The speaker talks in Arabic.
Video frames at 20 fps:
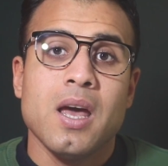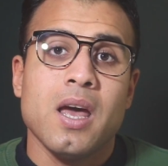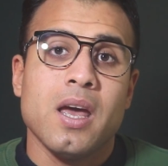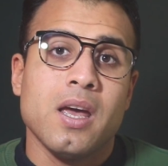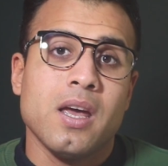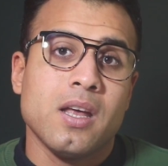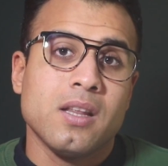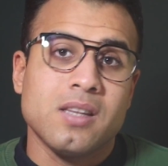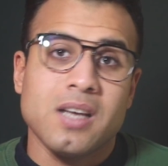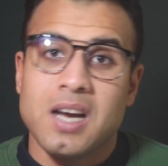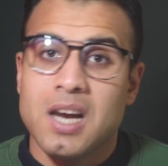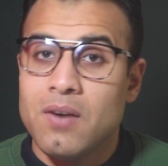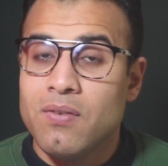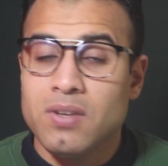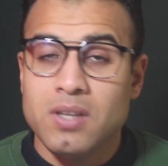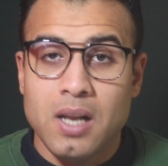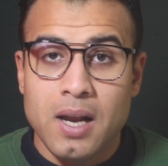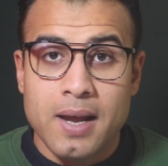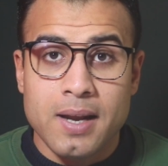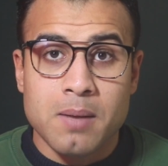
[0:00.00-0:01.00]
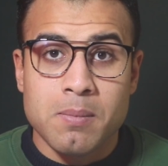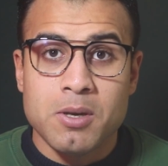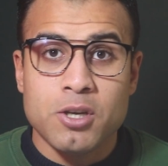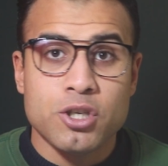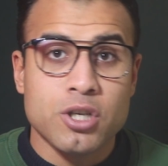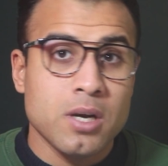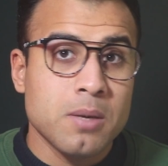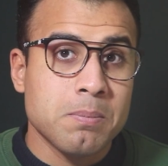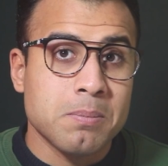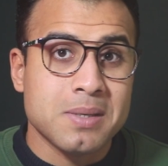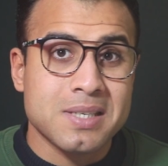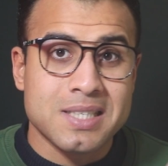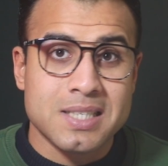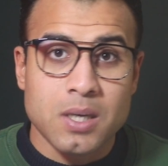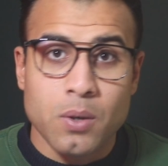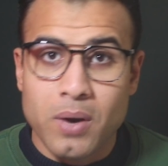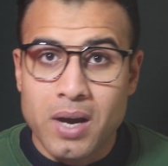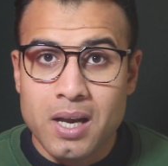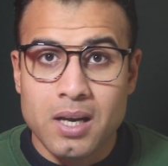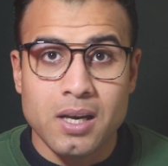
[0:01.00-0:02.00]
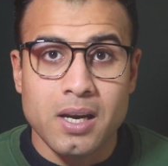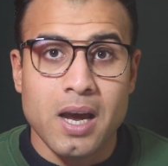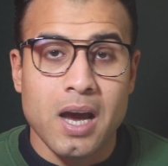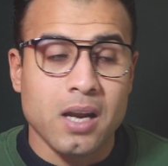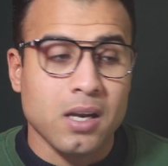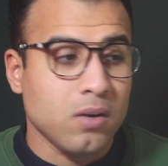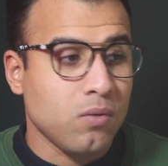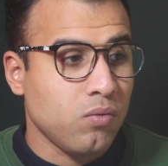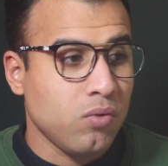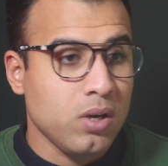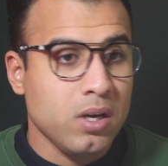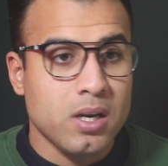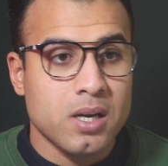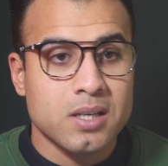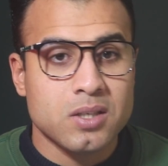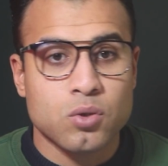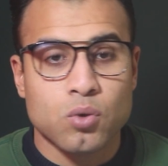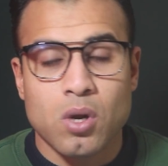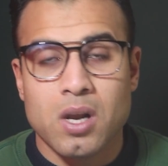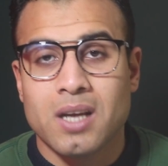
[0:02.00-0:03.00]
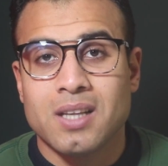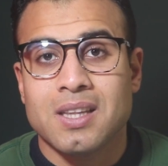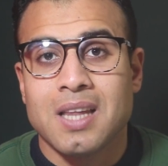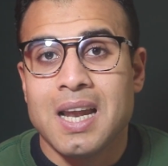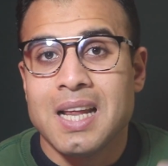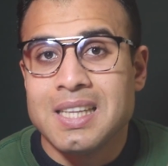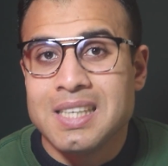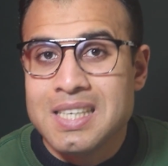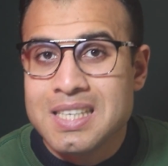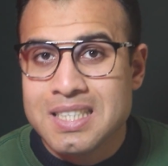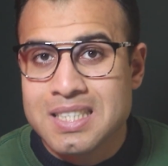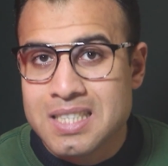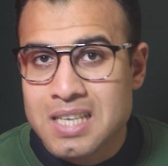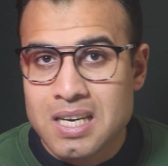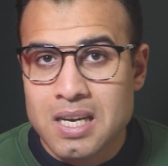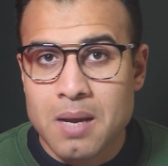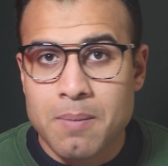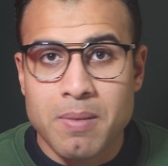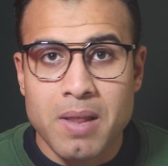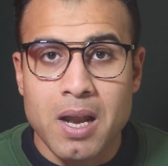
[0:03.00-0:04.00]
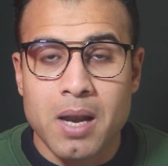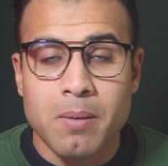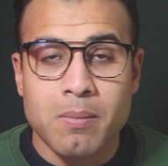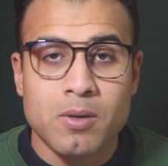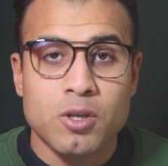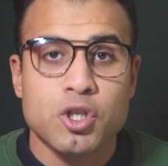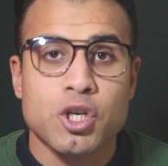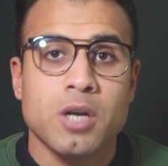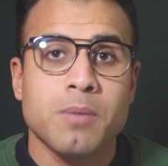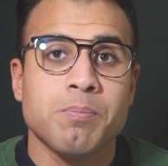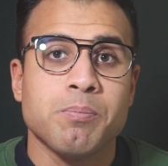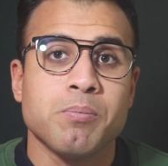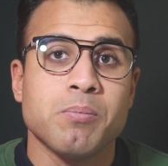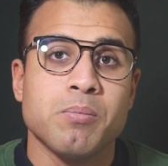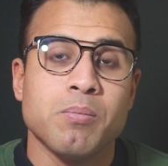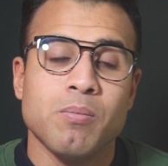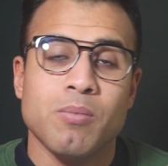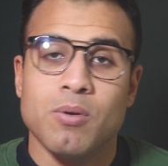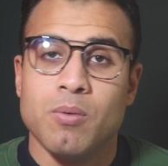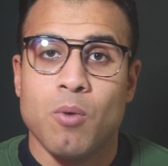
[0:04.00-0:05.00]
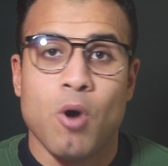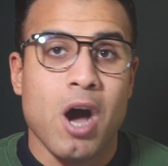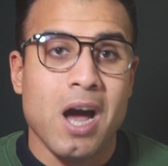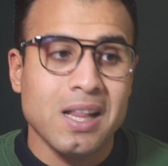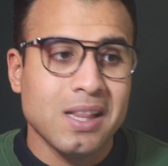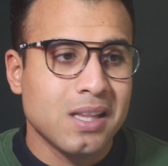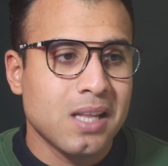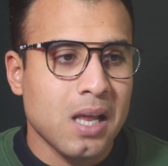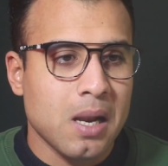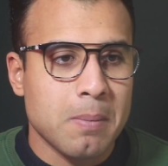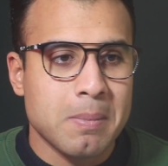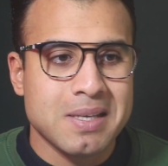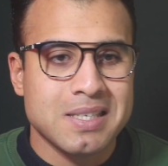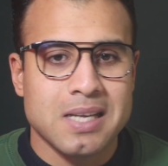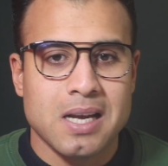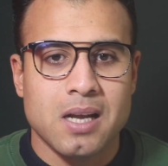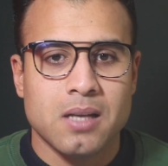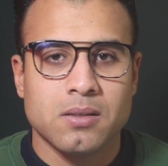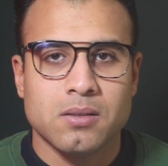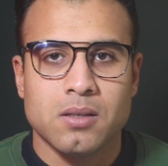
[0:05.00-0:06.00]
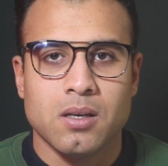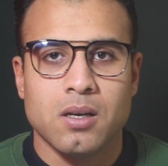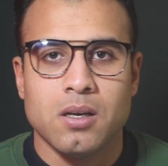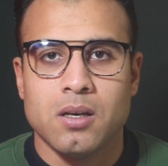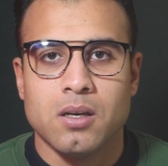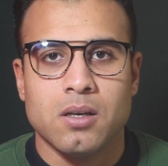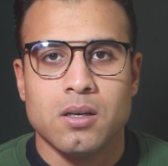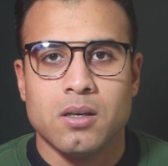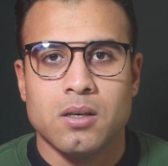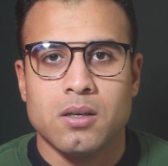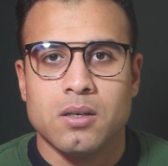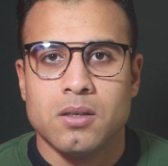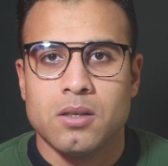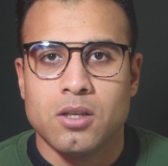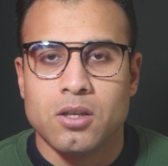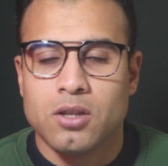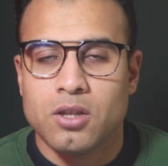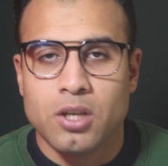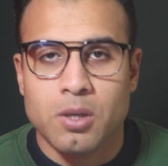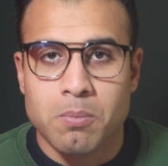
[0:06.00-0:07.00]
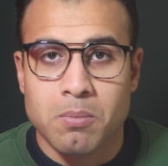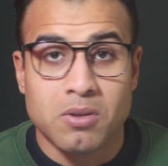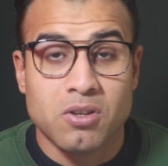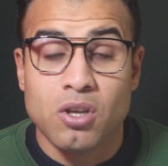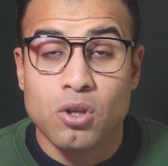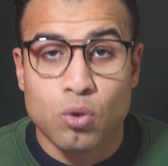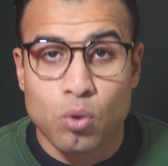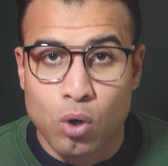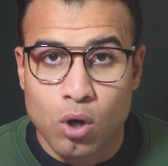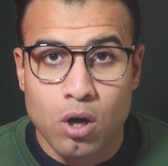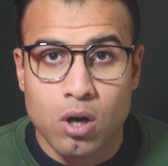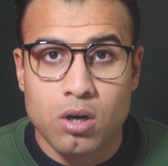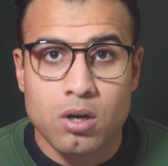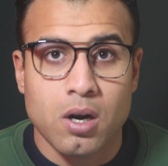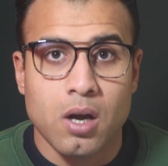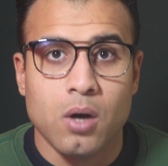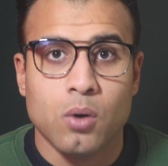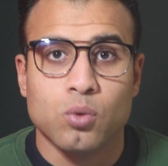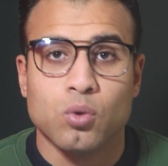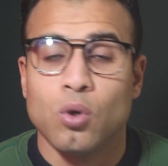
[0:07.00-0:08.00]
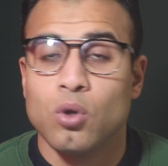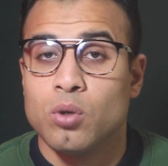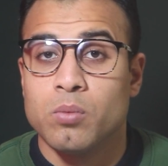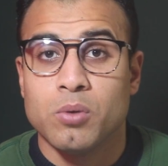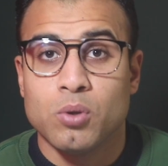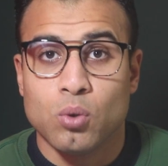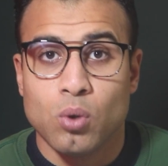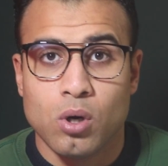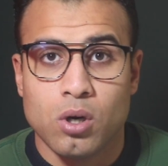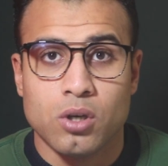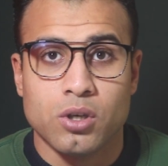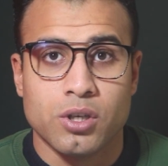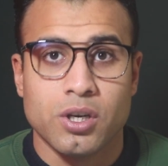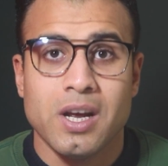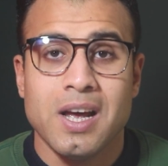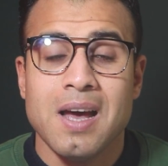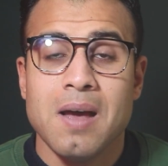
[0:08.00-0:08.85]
آه، تكلفة الانيميشن بالثواني يعني في ناس تقول لك 30 ثانية من الانيميشن بمعدل مثلا آه، 200 دولار او 300 دولار